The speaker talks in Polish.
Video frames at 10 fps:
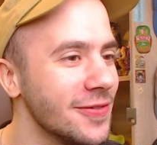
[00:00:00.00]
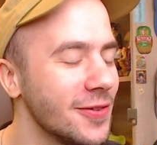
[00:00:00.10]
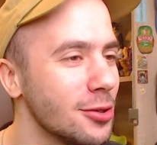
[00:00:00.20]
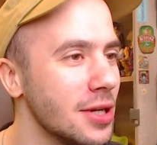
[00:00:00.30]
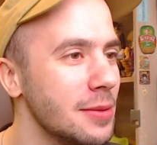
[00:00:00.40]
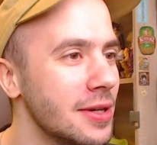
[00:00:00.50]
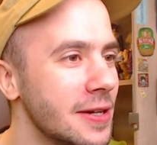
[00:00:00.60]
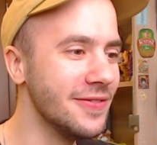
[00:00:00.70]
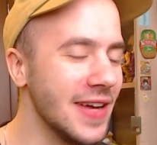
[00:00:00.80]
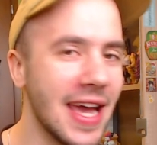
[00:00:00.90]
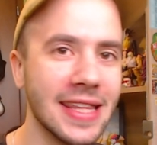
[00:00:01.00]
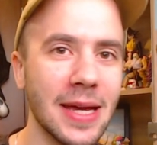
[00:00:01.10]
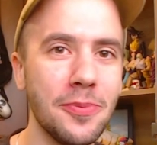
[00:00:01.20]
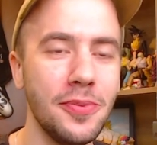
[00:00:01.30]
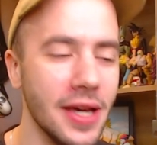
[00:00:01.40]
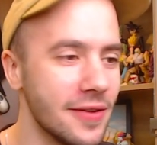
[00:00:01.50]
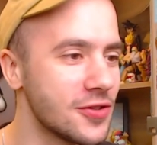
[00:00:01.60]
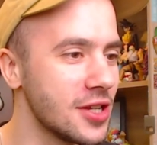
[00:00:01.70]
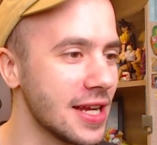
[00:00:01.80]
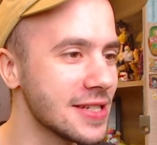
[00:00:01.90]
w którym Vegeta
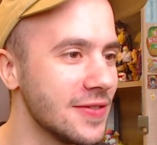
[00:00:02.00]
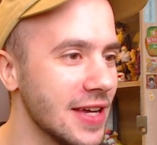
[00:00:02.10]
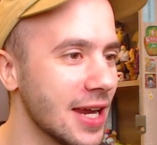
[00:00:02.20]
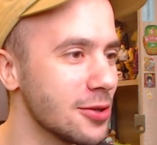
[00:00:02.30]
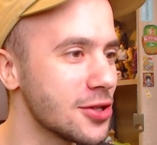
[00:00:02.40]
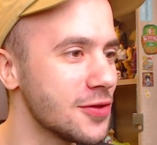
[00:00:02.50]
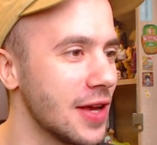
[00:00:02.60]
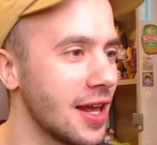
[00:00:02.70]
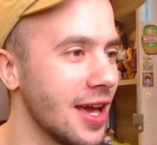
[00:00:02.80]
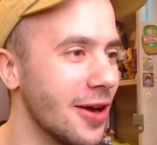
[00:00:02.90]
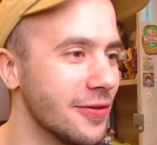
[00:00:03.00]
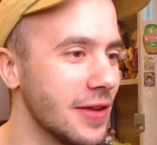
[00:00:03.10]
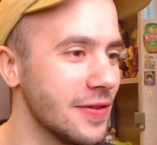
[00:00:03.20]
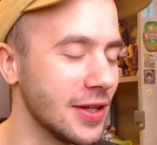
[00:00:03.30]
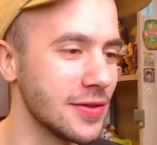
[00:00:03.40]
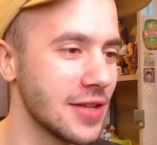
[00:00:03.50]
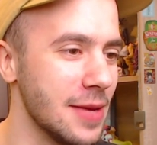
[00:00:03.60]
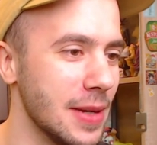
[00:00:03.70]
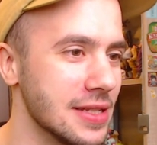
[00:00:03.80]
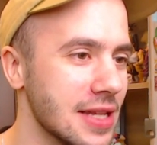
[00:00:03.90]
pierwszy raz wygrał coś wielkiego w tej fanowskiej
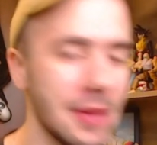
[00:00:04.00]
mandze,